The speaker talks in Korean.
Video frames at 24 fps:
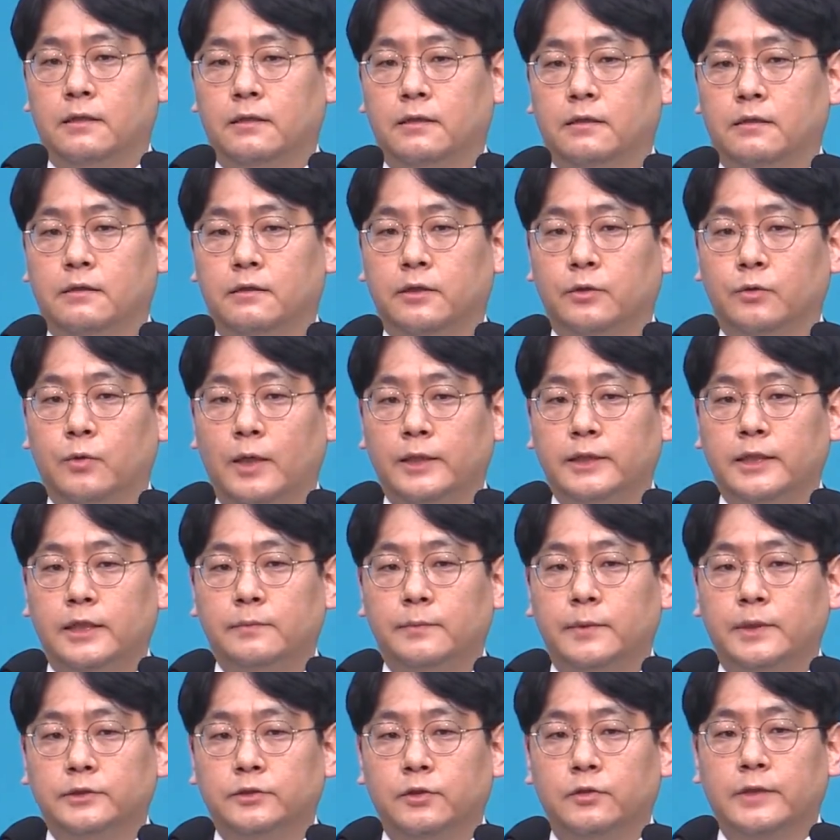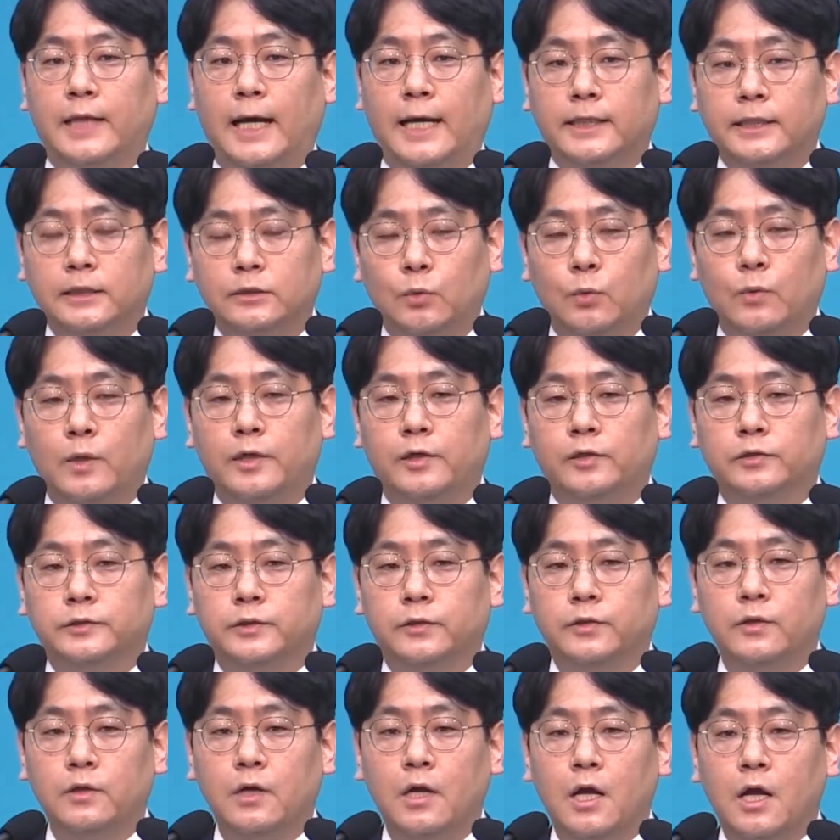그리고 하나님께서 나를
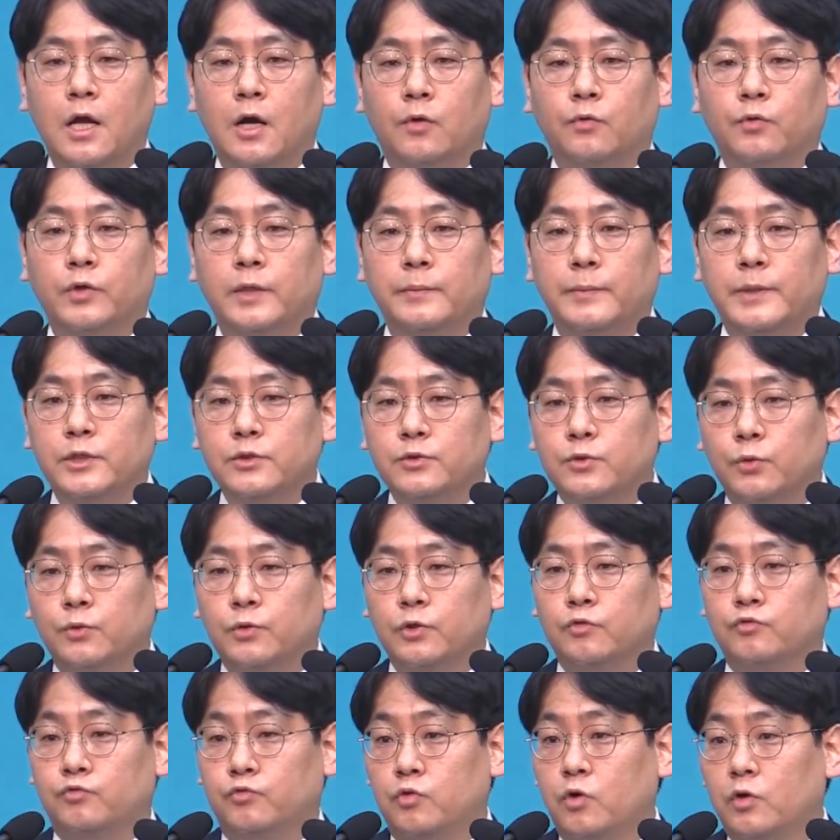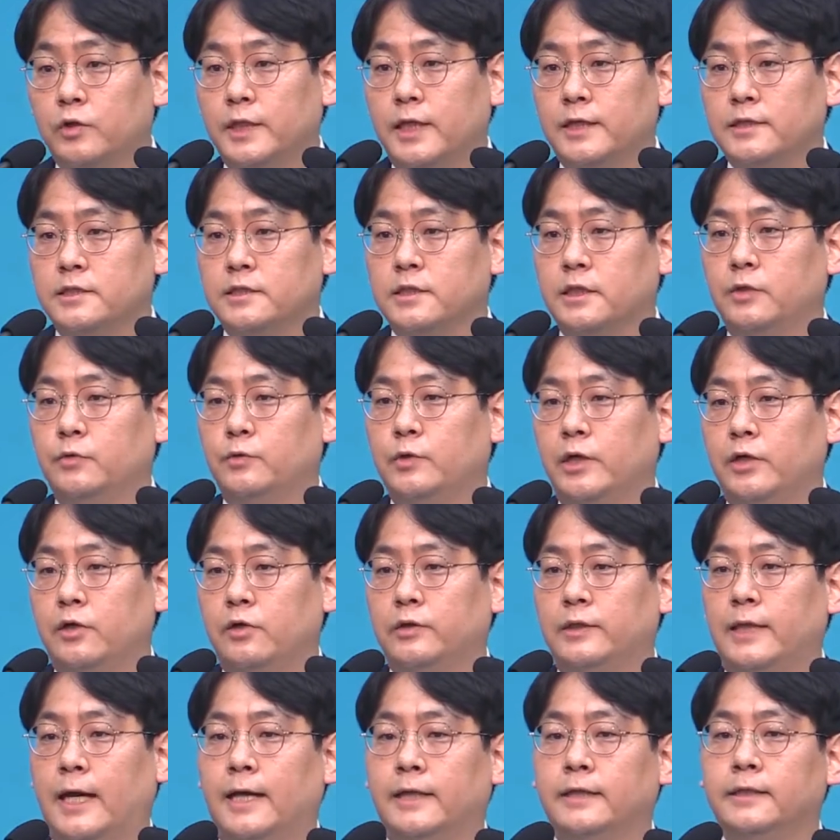통하여서 우리 민족을 구원하시기 위하여
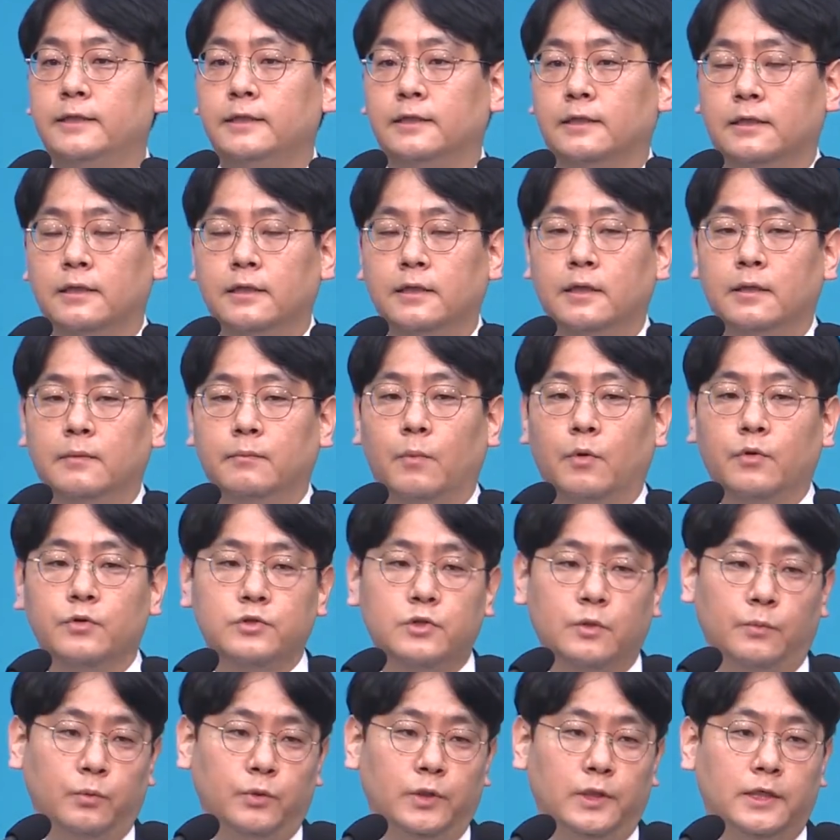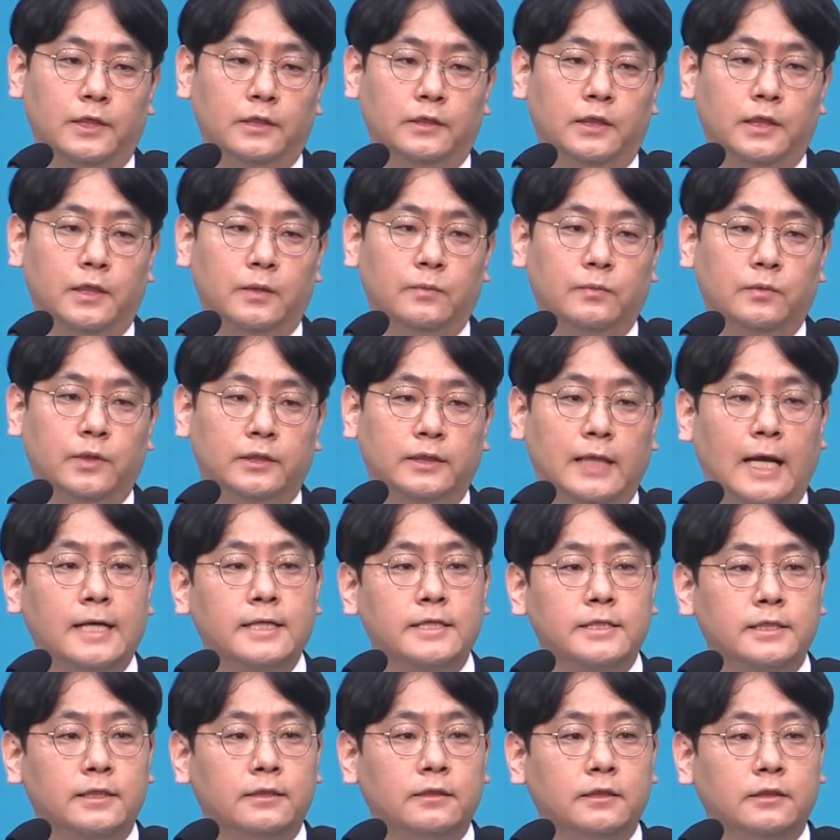나를 먼저 보냈기 때문에
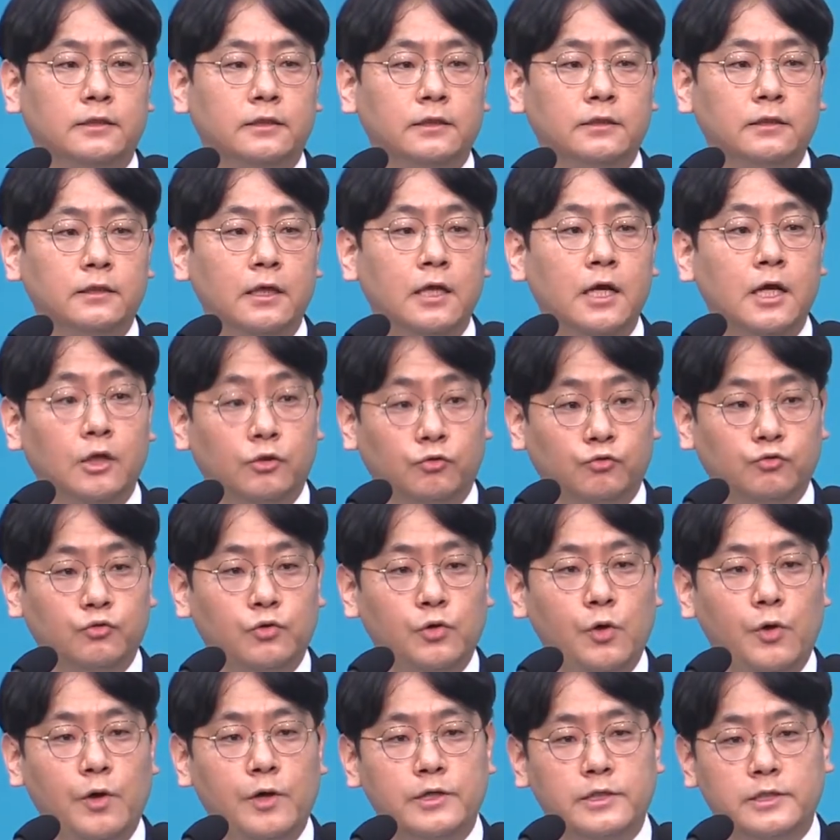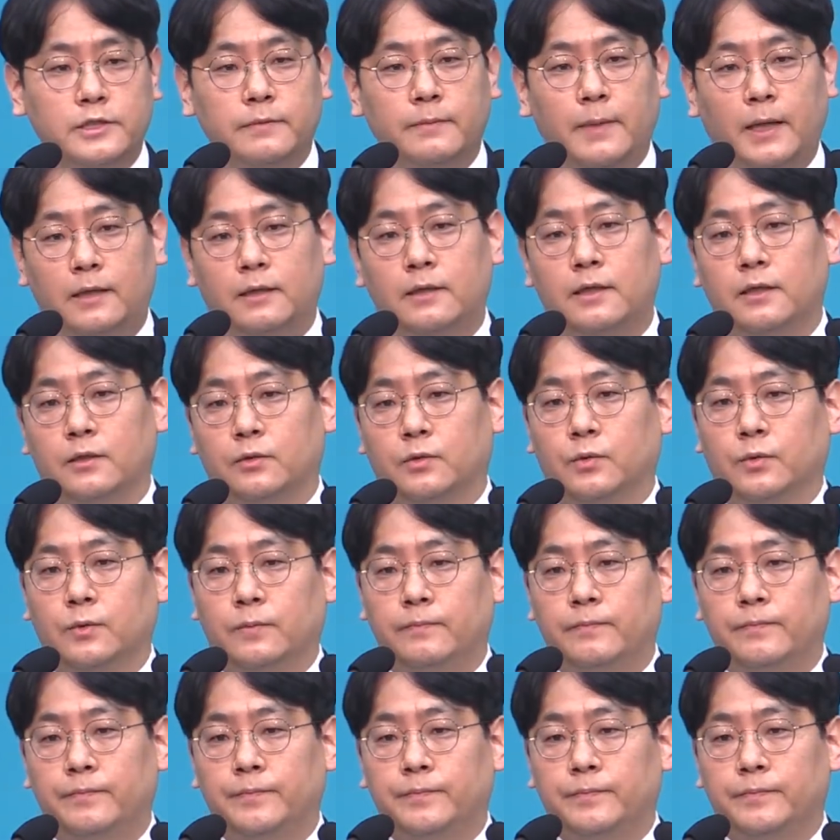당신들은 두려워하지 말라고
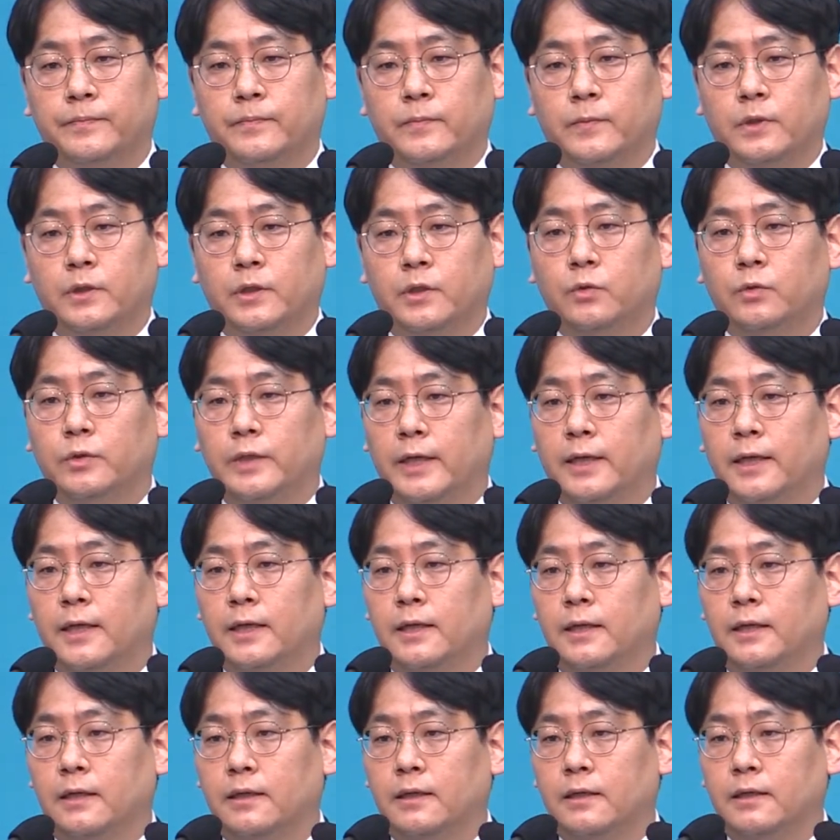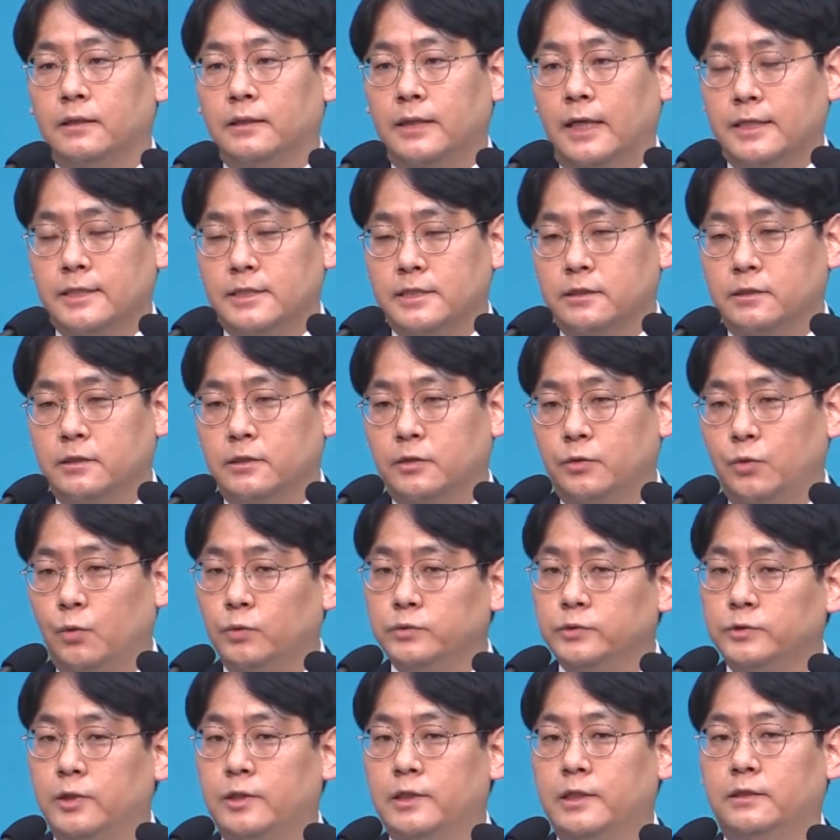그리고 내가 당신들을
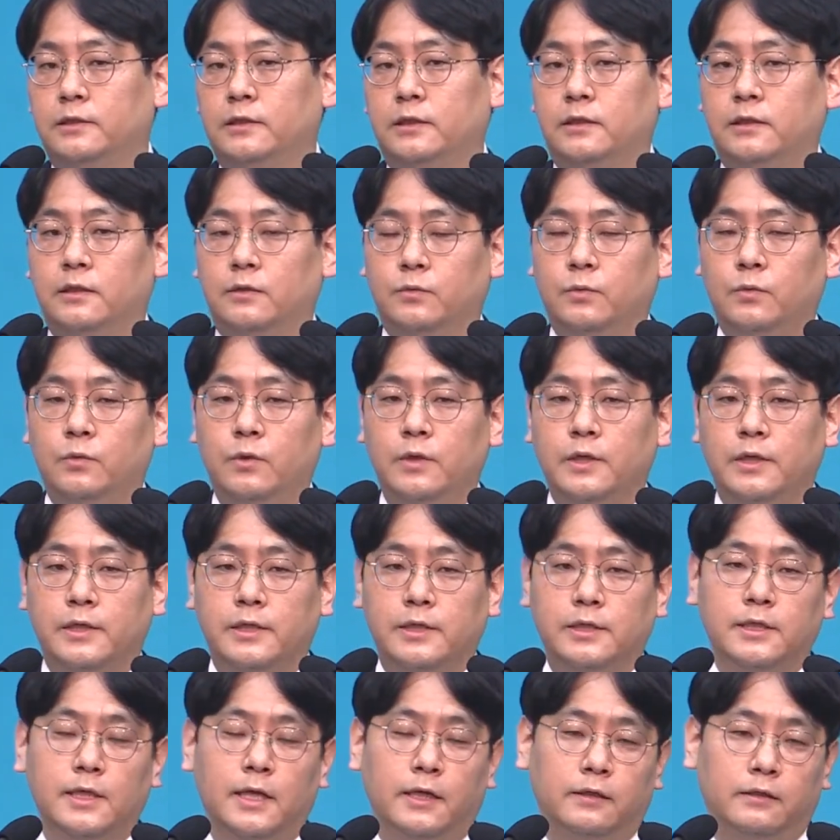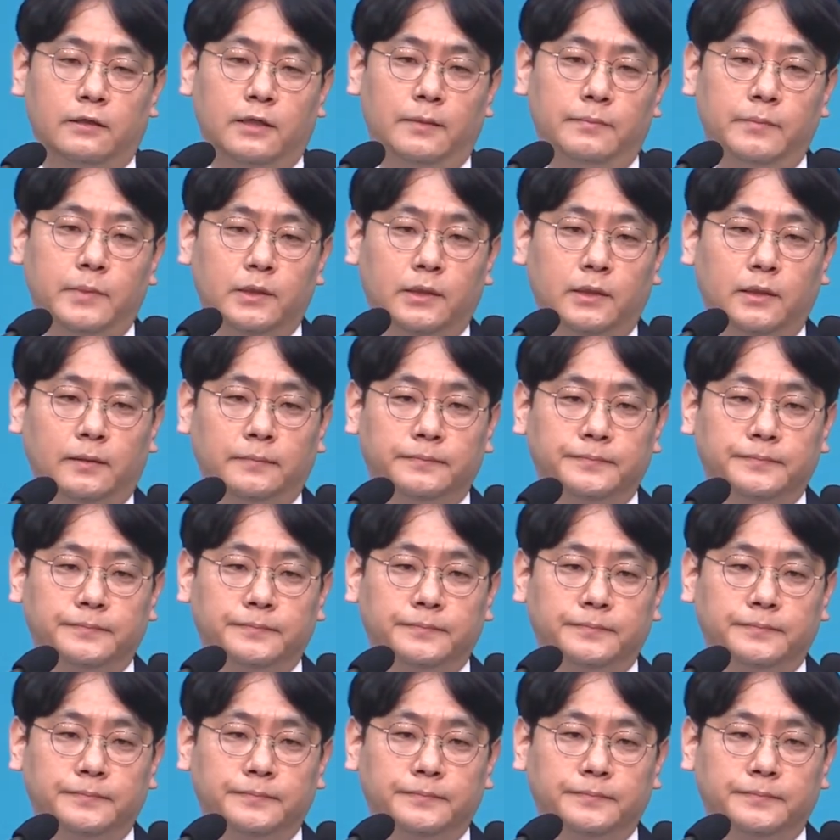용서하겠다라고 이야기를 합니다.